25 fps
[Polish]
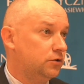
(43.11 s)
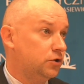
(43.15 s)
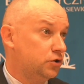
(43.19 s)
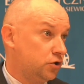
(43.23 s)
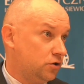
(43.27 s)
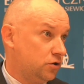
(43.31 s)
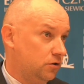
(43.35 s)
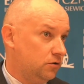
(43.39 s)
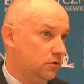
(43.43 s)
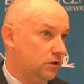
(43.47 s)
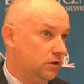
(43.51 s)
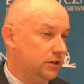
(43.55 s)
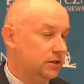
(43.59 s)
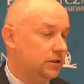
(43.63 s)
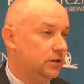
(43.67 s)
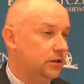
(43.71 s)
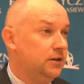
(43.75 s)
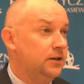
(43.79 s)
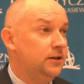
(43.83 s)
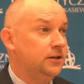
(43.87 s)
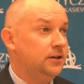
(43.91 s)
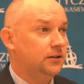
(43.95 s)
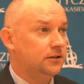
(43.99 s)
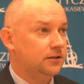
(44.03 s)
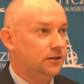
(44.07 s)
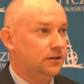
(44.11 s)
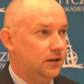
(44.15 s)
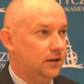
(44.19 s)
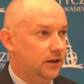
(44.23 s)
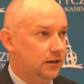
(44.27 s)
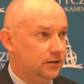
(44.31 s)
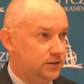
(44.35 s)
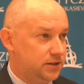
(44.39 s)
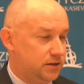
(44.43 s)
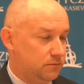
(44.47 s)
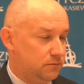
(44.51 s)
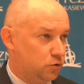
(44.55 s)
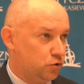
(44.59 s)
szkoleń dla
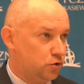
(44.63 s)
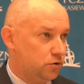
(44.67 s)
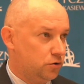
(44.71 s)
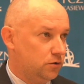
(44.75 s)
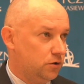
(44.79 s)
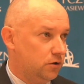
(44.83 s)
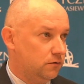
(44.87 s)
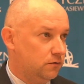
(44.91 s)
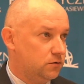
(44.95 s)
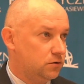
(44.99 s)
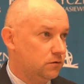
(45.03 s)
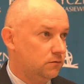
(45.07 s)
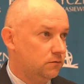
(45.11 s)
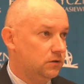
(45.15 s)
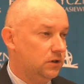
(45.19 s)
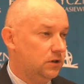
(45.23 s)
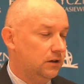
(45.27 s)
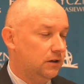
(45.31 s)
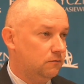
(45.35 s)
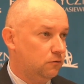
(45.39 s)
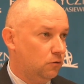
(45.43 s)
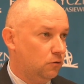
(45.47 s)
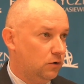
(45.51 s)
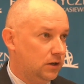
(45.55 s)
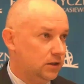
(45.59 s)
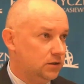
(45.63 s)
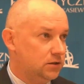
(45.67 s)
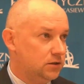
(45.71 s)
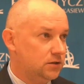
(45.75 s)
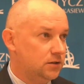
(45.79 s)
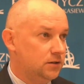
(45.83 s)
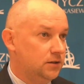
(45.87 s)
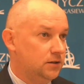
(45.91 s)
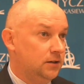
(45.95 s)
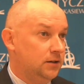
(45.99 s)
samorządowców, dla władz